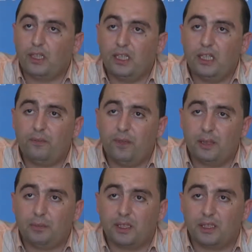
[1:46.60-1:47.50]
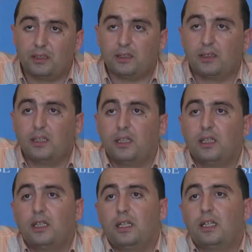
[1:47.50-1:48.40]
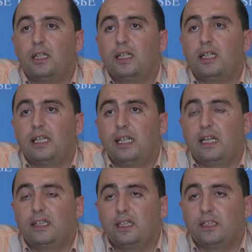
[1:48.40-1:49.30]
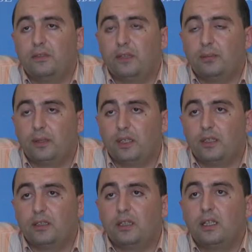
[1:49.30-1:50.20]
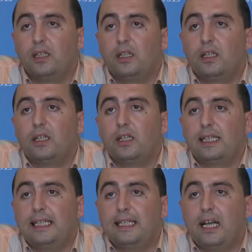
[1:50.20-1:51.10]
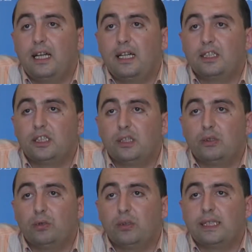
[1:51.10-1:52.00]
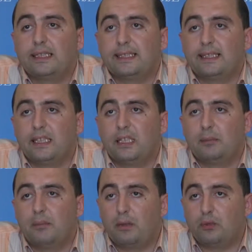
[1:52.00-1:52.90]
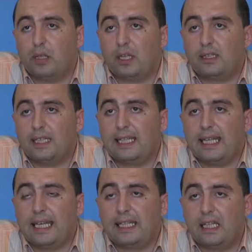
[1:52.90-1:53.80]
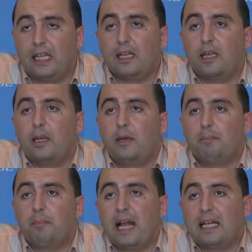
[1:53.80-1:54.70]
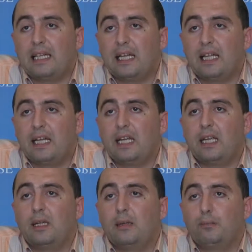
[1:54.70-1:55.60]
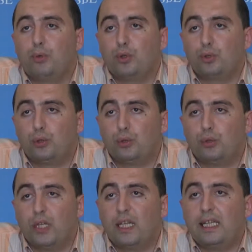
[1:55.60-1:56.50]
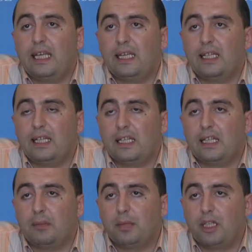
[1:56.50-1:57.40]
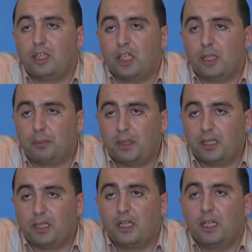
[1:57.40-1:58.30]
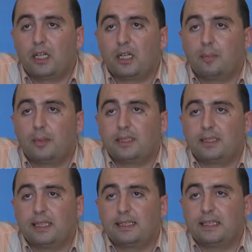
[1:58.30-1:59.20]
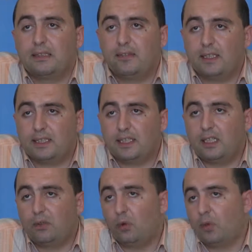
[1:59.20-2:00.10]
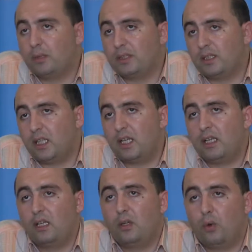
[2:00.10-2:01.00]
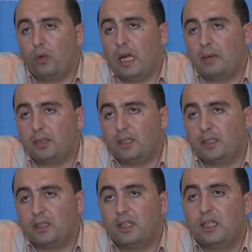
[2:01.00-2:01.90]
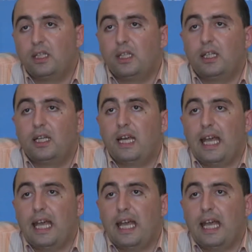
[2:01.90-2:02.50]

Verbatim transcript: Yine firmanın, e, ihracatçı firmanın e, ithalatçının ülkesindeki mevzuatta gerekli belgeleri, prosedürleri yerine getirebilecek bir kapasite seviyesinin olması da önemlidir. E,